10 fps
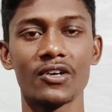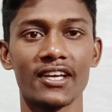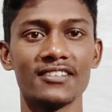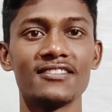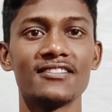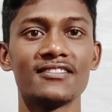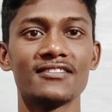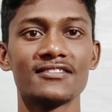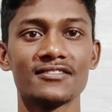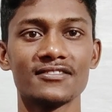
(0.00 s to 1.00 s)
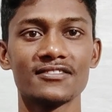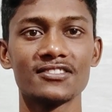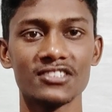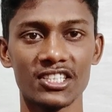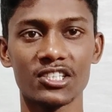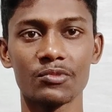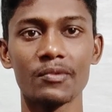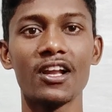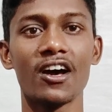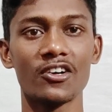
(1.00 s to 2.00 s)
ஓகே ஜிஎஸ்எம்
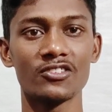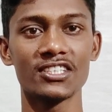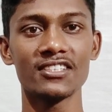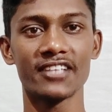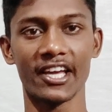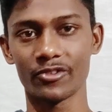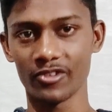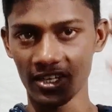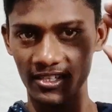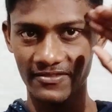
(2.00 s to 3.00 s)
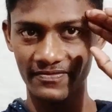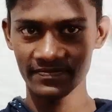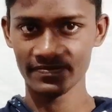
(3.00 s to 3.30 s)
தமிழ் அருண் ஜெய் தேங்க்யூ டு ஆல்